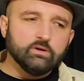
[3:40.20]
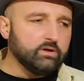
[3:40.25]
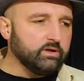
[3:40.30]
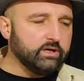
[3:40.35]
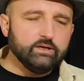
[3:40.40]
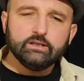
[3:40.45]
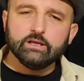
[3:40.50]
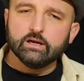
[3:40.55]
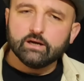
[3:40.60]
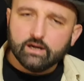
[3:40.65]

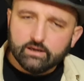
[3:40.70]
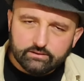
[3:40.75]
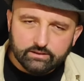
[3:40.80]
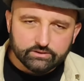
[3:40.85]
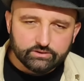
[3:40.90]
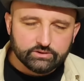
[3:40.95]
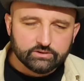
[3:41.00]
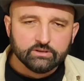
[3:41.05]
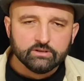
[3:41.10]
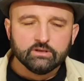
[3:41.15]
İyi de
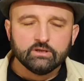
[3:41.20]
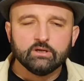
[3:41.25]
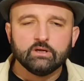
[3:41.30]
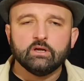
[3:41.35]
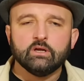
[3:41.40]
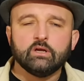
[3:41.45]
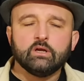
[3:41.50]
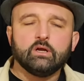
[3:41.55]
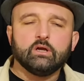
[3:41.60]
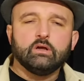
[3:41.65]
kardeş.
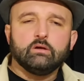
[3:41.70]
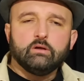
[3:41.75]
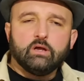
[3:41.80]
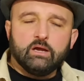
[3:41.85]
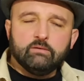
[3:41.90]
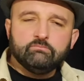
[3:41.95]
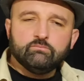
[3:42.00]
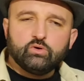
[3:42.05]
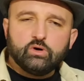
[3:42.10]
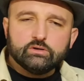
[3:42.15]

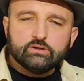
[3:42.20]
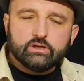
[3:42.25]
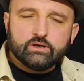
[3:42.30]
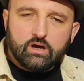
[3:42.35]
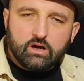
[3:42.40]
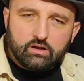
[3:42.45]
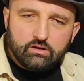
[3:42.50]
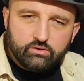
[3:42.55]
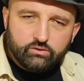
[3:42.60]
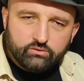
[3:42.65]
Hem bu kadar
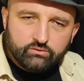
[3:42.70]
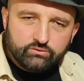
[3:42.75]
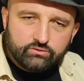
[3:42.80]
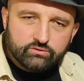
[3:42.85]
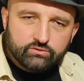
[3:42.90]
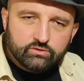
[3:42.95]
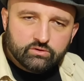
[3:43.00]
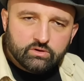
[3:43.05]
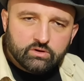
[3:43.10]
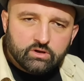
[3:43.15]

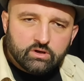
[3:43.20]
ağlıyoruz